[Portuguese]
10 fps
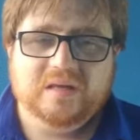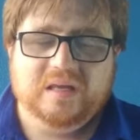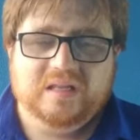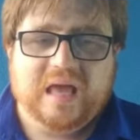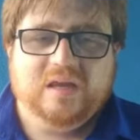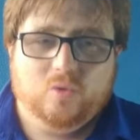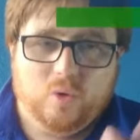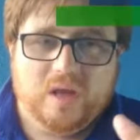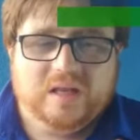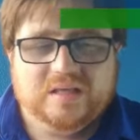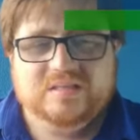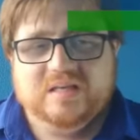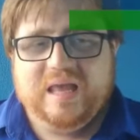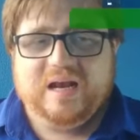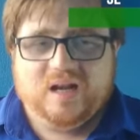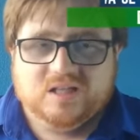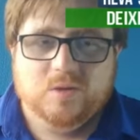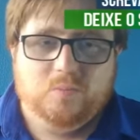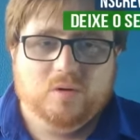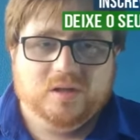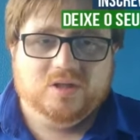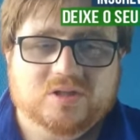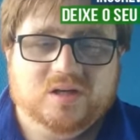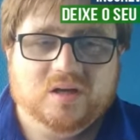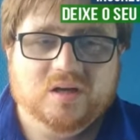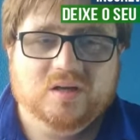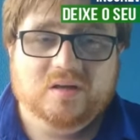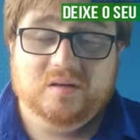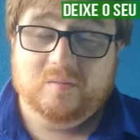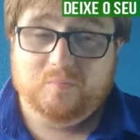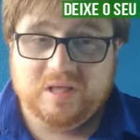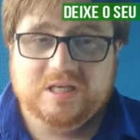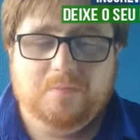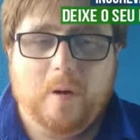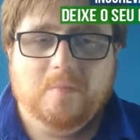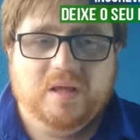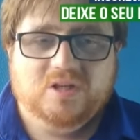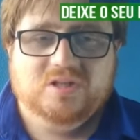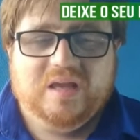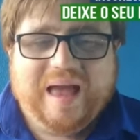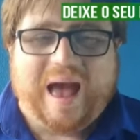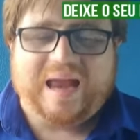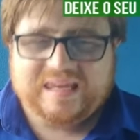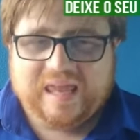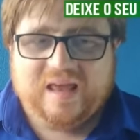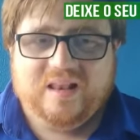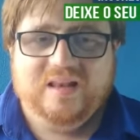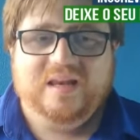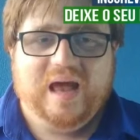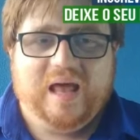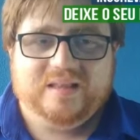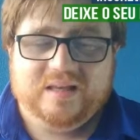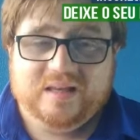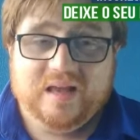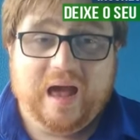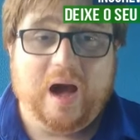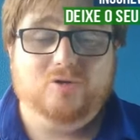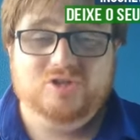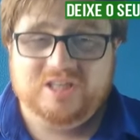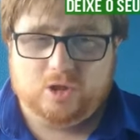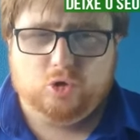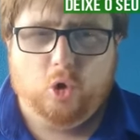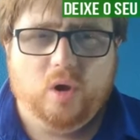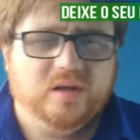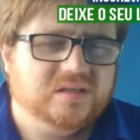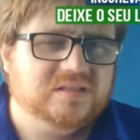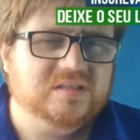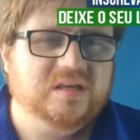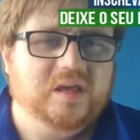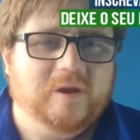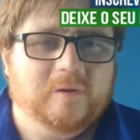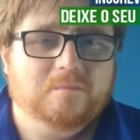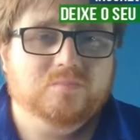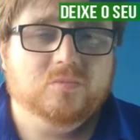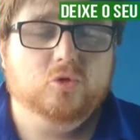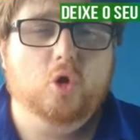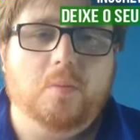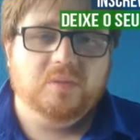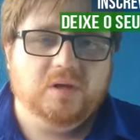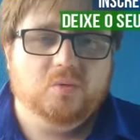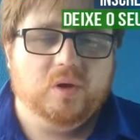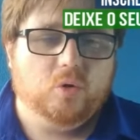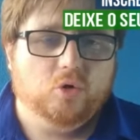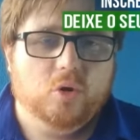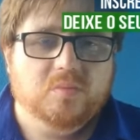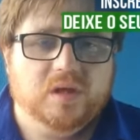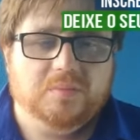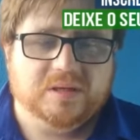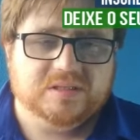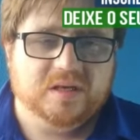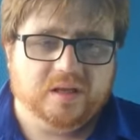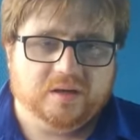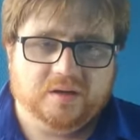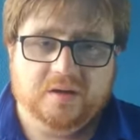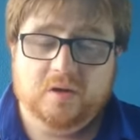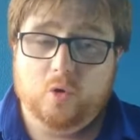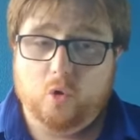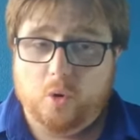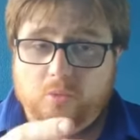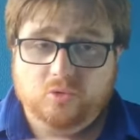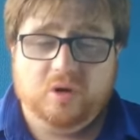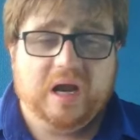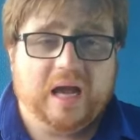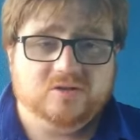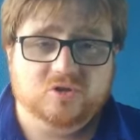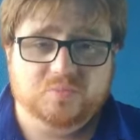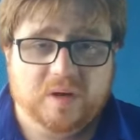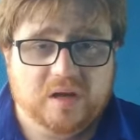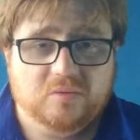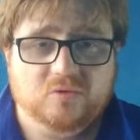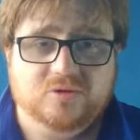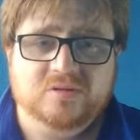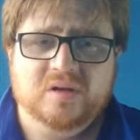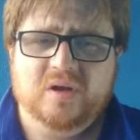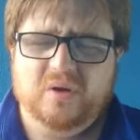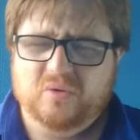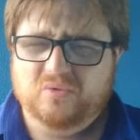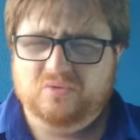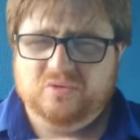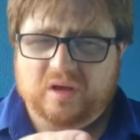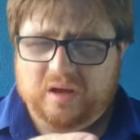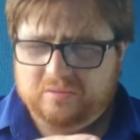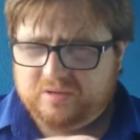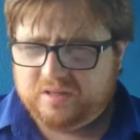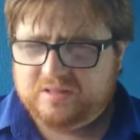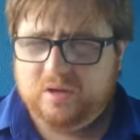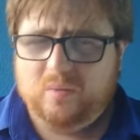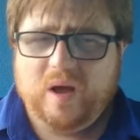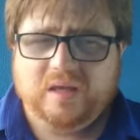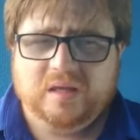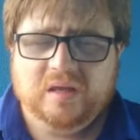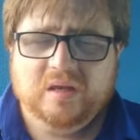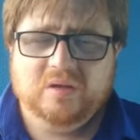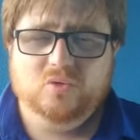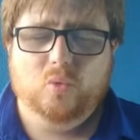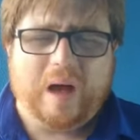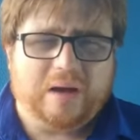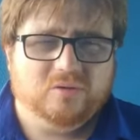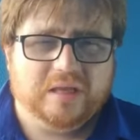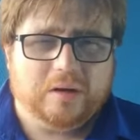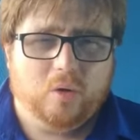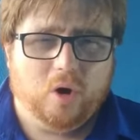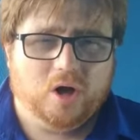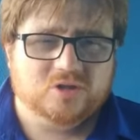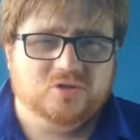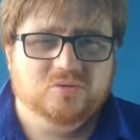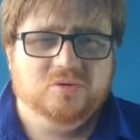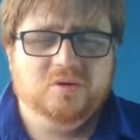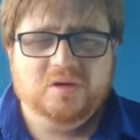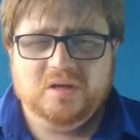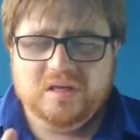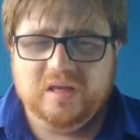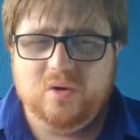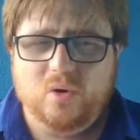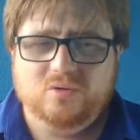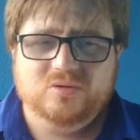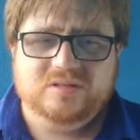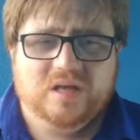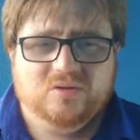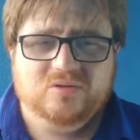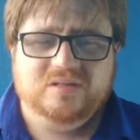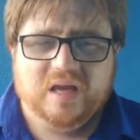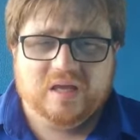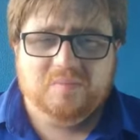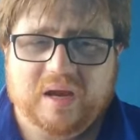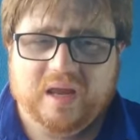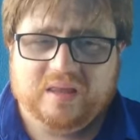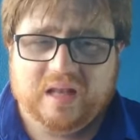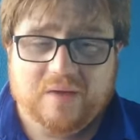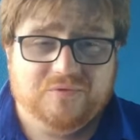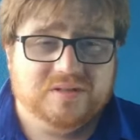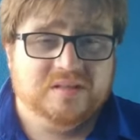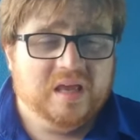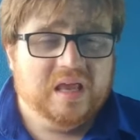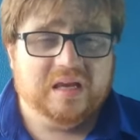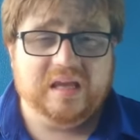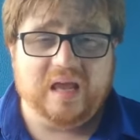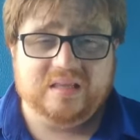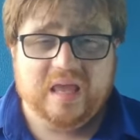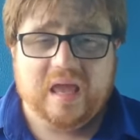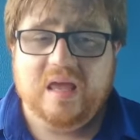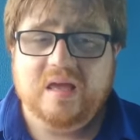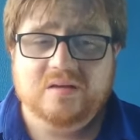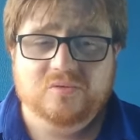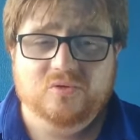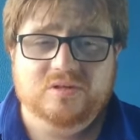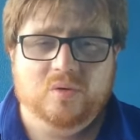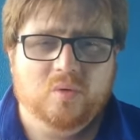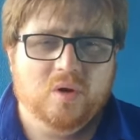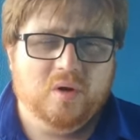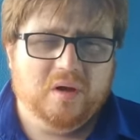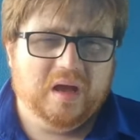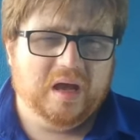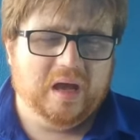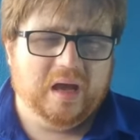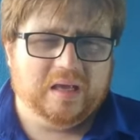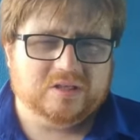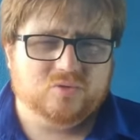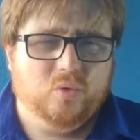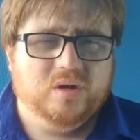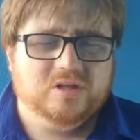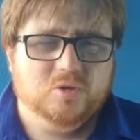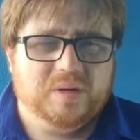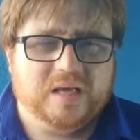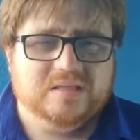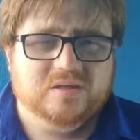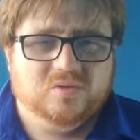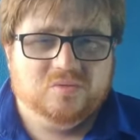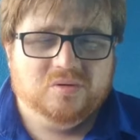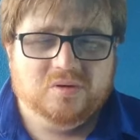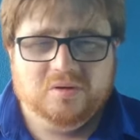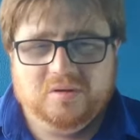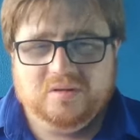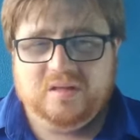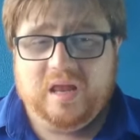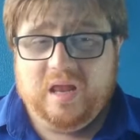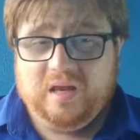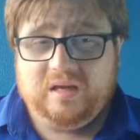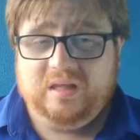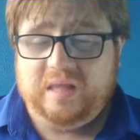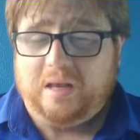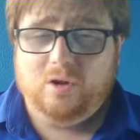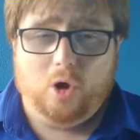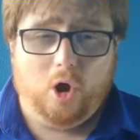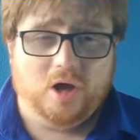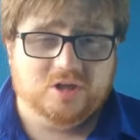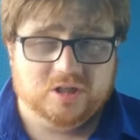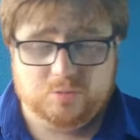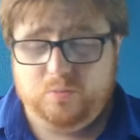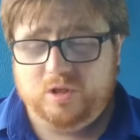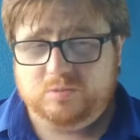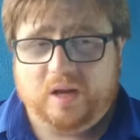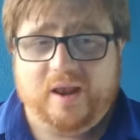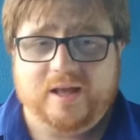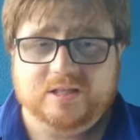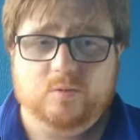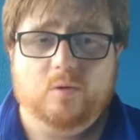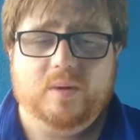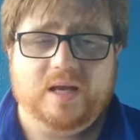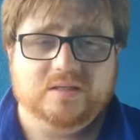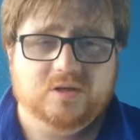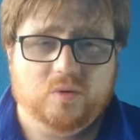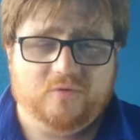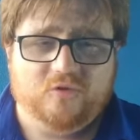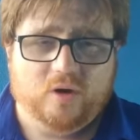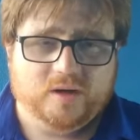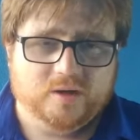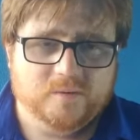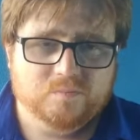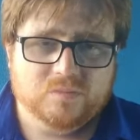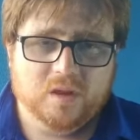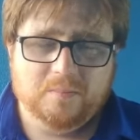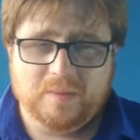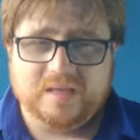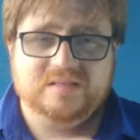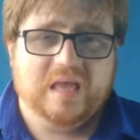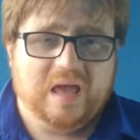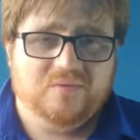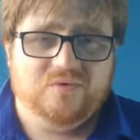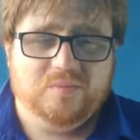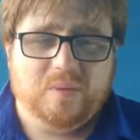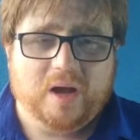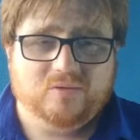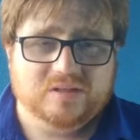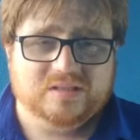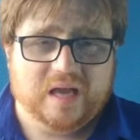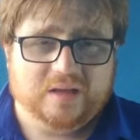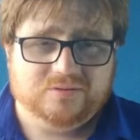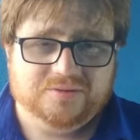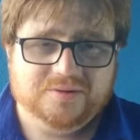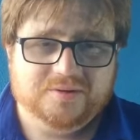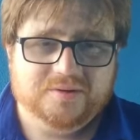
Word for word: e da incoerência da classe política principalmente aquela ligada aos setores que dominam a economia brasileira, como no caso os bancos, a questão aí do agronegócio e outros tantos aí mequetrefes que até usam uh, as cores do Brasil, né, que tem lojas espalhadas pelo Brasil afora, mas deve ir para o Estado,